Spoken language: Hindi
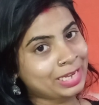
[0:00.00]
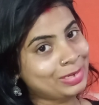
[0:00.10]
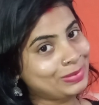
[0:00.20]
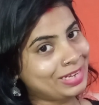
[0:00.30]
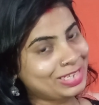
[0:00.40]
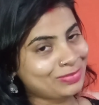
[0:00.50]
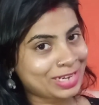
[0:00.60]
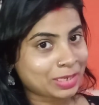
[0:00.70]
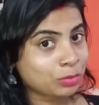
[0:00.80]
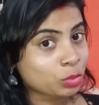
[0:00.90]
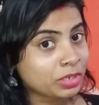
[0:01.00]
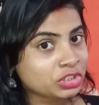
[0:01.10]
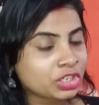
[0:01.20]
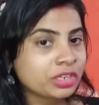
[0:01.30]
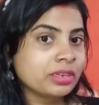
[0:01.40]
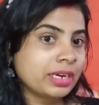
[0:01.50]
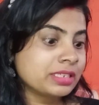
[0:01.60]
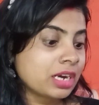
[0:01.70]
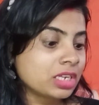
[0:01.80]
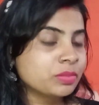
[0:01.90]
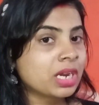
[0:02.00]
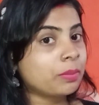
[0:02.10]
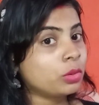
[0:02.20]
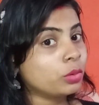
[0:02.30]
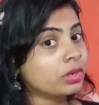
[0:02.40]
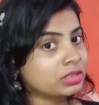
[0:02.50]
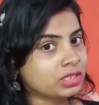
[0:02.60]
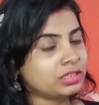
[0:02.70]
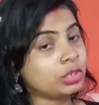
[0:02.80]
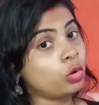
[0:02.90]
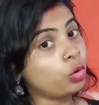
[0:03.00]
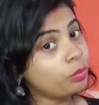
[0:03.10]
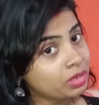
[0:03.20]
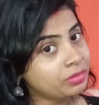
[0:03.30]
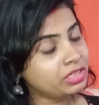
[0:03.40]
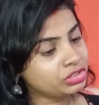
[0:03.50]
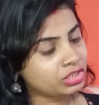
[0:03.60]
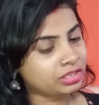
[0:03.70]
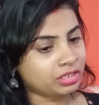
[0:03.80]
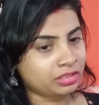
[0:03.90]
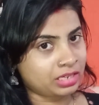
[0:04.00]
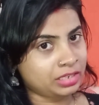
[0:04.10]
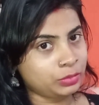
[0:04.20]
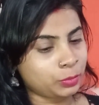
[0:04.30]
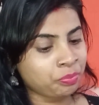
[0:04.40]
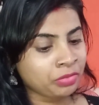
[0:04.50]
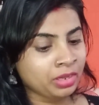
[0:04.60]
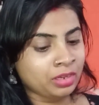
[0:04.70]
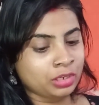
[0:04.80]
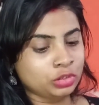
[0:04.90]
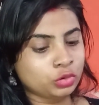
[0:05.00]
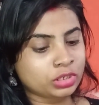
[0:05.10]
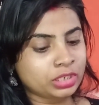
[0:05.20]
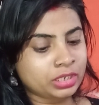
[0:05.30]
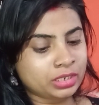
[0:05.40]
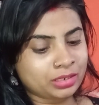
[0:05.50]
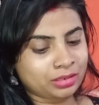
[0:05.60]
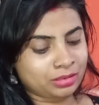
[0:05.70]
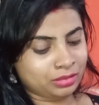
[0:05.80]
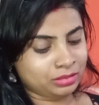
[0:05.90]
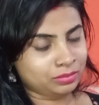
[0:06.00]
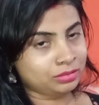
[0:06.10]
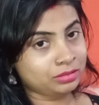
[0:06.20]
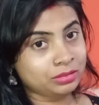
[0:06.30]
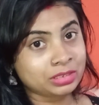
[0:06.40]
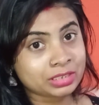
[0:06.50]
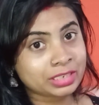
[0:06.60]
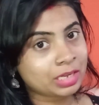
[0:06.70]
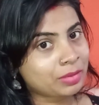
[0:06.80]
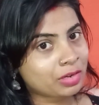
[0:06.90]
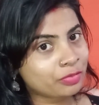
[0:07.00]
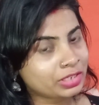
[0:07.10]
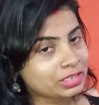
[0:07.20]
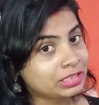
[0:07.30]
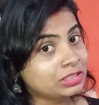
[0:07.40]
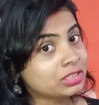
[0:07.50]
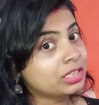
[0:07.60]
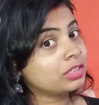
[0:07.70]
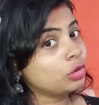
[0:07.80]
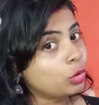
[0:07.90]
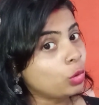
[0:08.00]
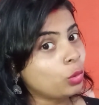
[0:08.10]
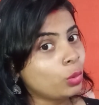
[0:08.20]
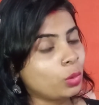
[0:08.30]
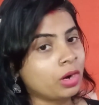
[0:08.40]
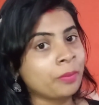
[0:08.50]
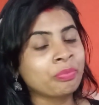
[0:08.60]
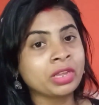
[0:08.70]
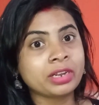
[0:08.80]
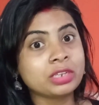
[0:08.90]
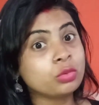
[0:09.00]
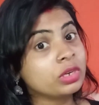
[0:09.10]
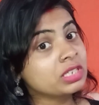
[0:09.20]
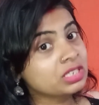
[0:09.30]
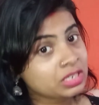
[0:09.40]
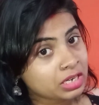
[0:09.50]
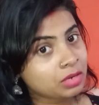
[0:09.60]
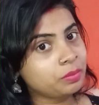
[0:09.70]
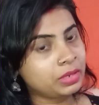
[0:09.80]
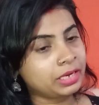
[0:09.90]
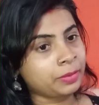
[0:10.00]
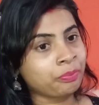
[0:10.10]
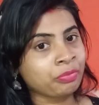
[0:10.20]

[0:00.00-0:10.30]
हेलो गाइज़ वेलकम टू माय चैनल गाइज़ आज मैं आप लोगों के साथ एक होम रेमेडी शेयर करने आई हूँ जो कि जिससे कि हमारा फेस इंस्टेंट ग्लो होगा गाइज़ वो एक स्क्रब है